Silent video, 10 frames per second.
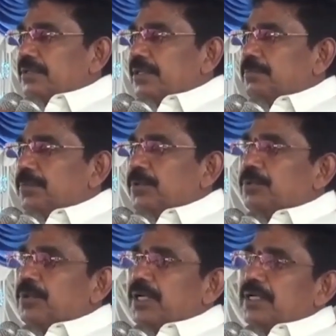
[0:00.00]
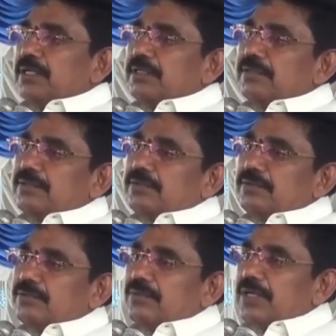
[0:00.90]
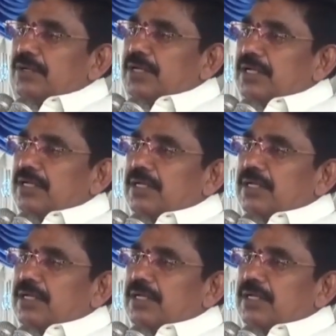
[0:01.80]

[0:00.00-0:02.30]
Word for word: ఎప్పుడూ కూడా వారి యొక్క